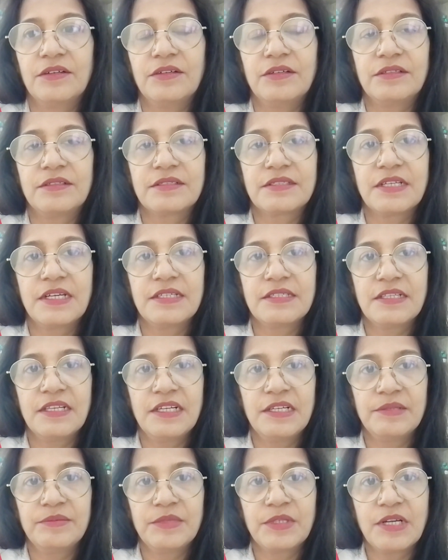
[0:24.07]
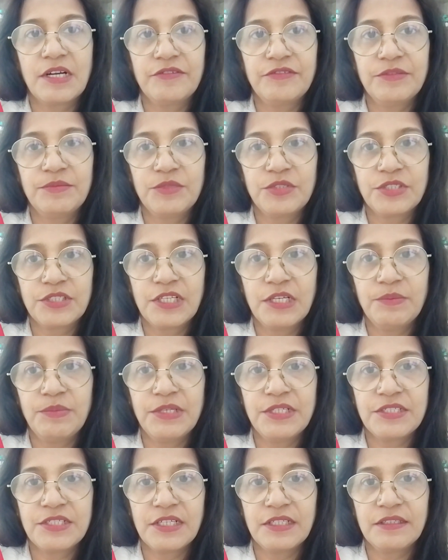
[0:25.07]
और सांस लेने में काफ़ी मुश्किल
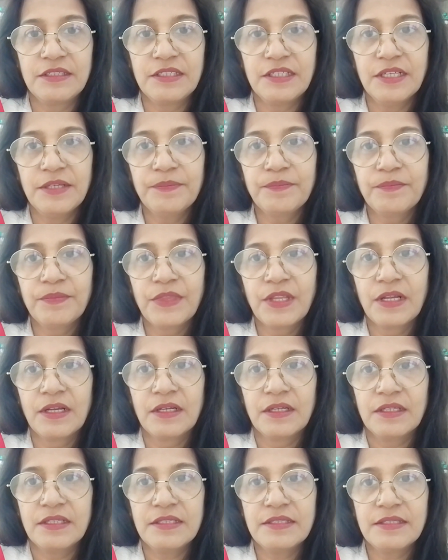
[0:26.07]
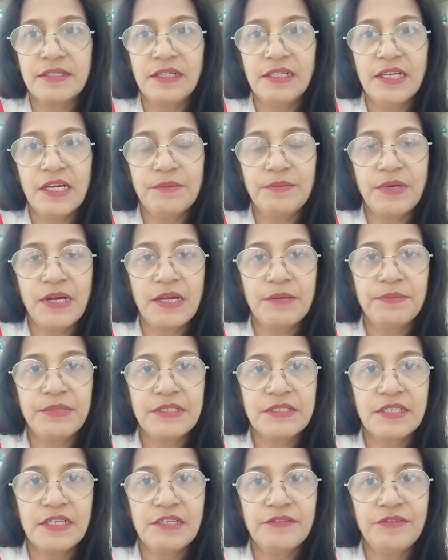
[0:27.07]
पेश आती है इसके लिए आप
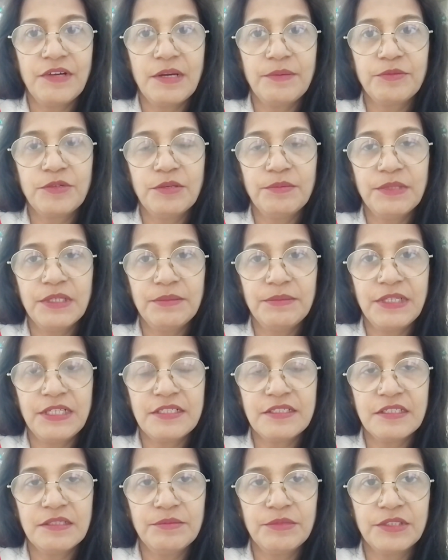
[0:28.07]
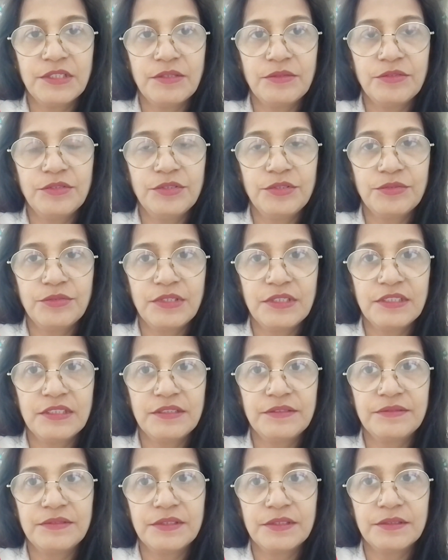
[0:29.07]
हाइपर सेल्फ आपको मैं मेडिसिन बताऊंगी टू
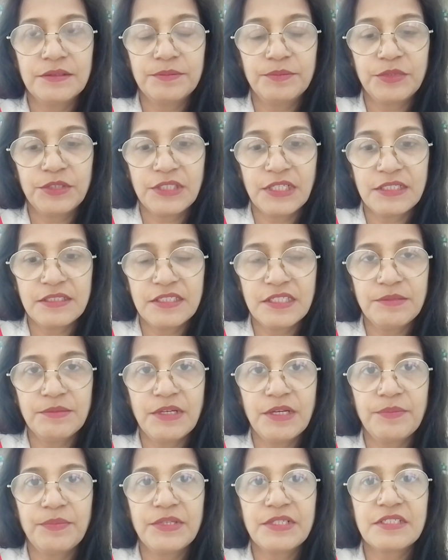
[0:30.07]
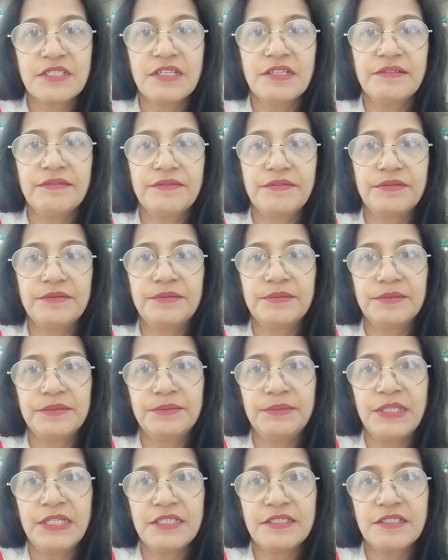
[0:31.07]
हंड्रेड में हाइपर सेल्फ
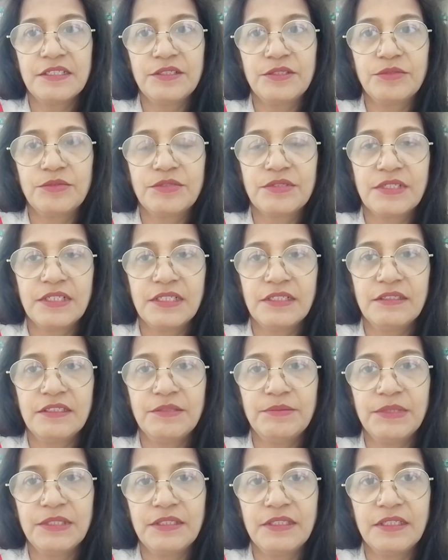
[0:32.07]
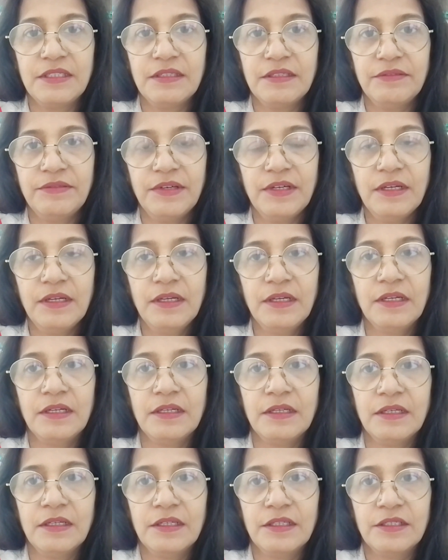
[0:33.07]
मेडिसिन यूज़ करें दिन में तीन दफ़ा
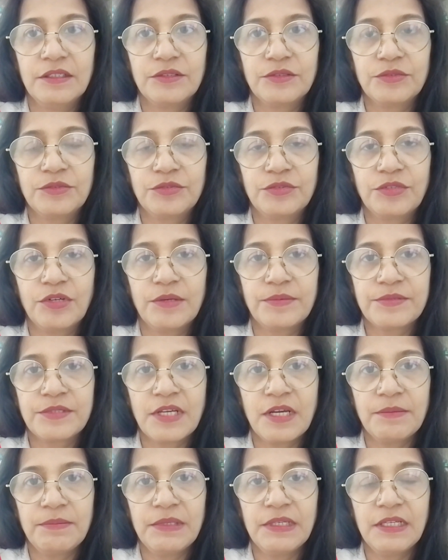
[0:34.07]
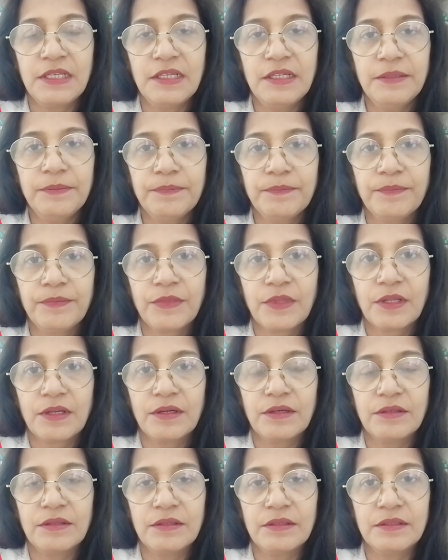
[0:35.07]
टू ड्रॉप्स आप ले लें
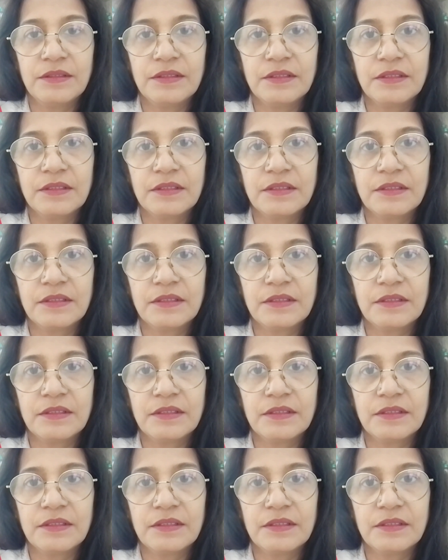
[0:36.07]
और